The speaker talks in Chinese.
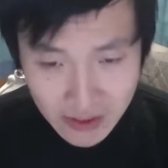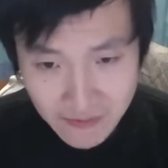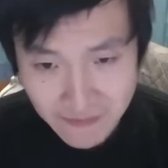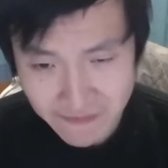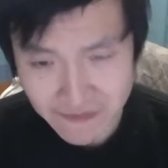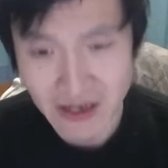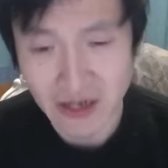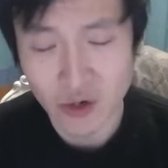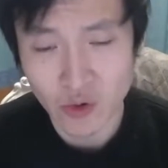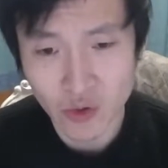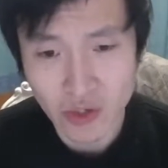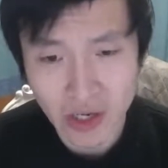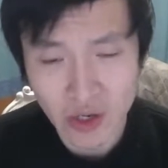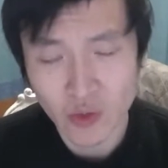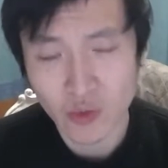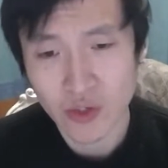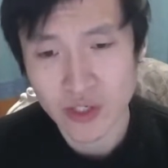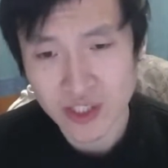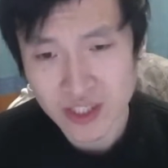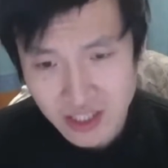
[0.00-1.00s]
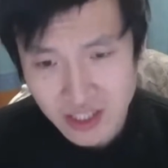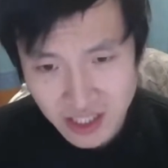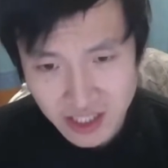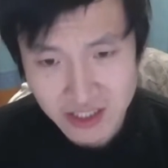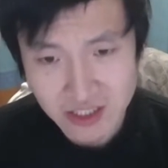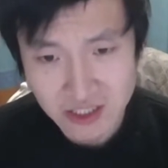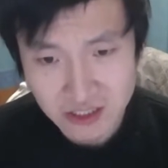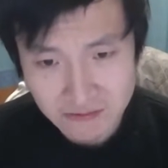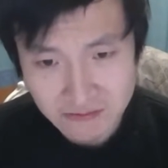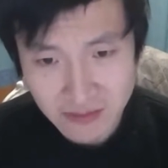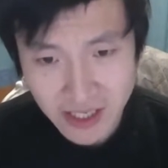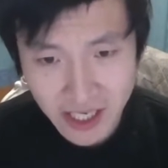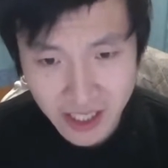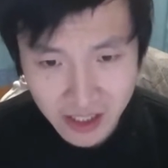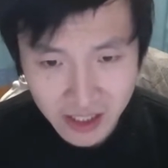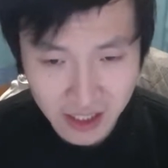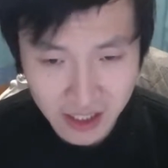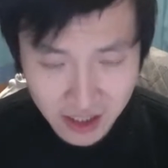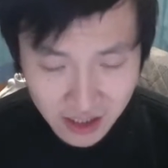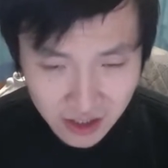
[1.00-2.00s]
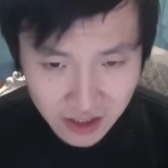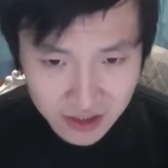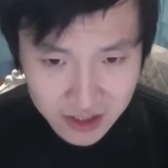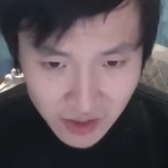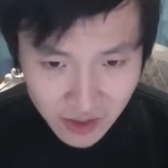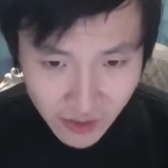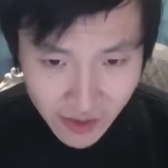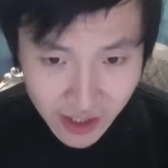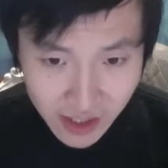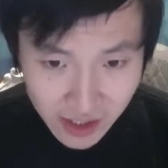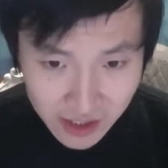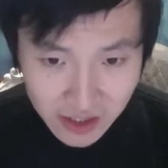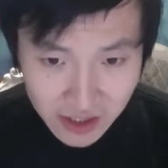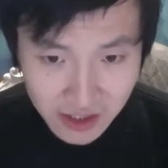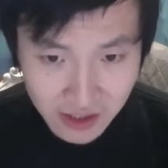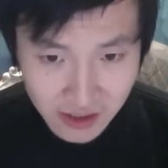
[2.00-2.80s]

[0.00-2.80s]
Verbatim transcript: 反过来会限制每一个社会个体，